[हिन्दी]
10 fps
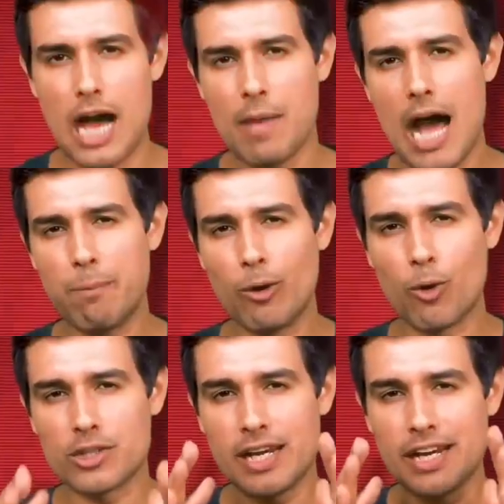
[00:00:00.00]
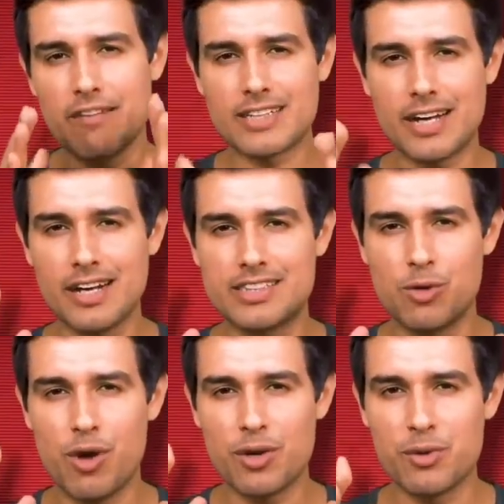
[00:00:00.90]
यहां मैं आप लोगों का धन्यवाद करना
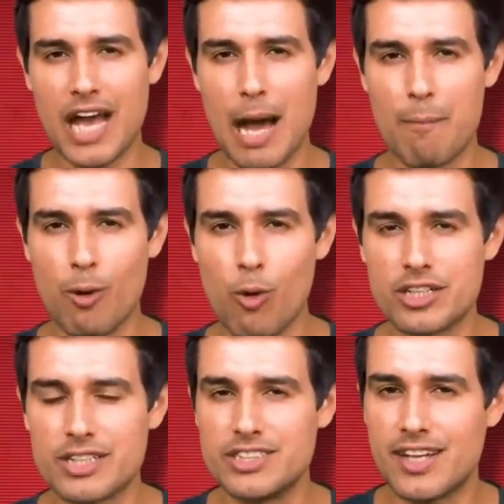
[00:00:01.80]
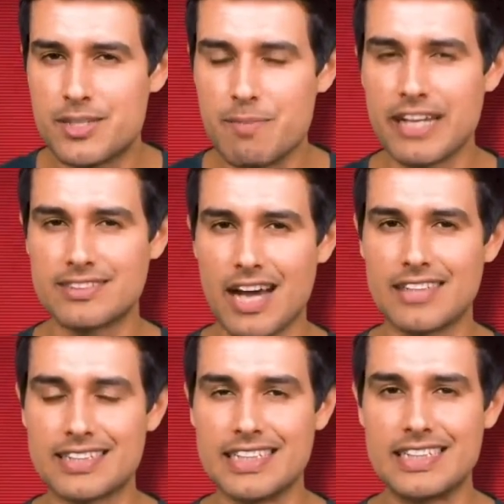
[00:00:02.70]
चाहूंगा क्योंकि आप लोग इतने जज्बे के
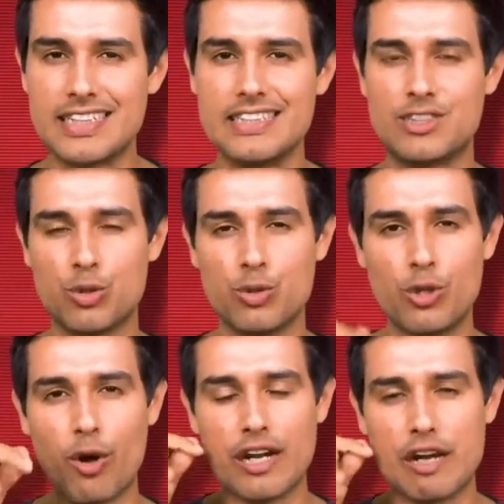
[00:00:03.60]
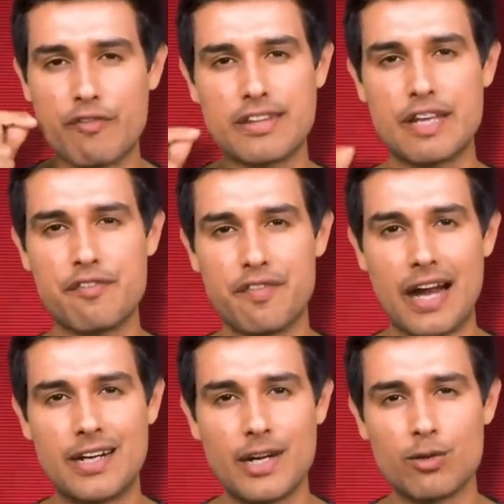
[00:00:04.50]
साथ इनकी इस झूठ और नफरत की
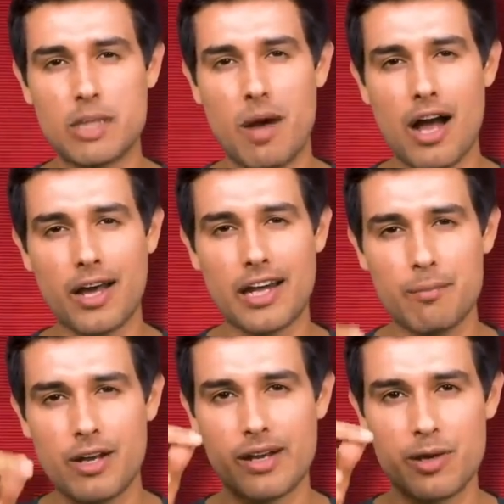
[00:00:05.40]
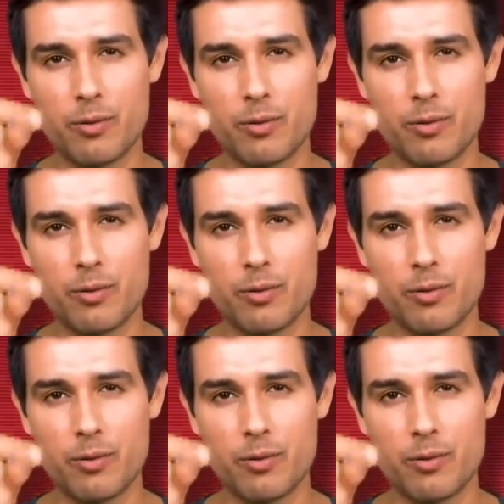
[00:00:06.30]
फैक्ट्री को तबाह करने में लगे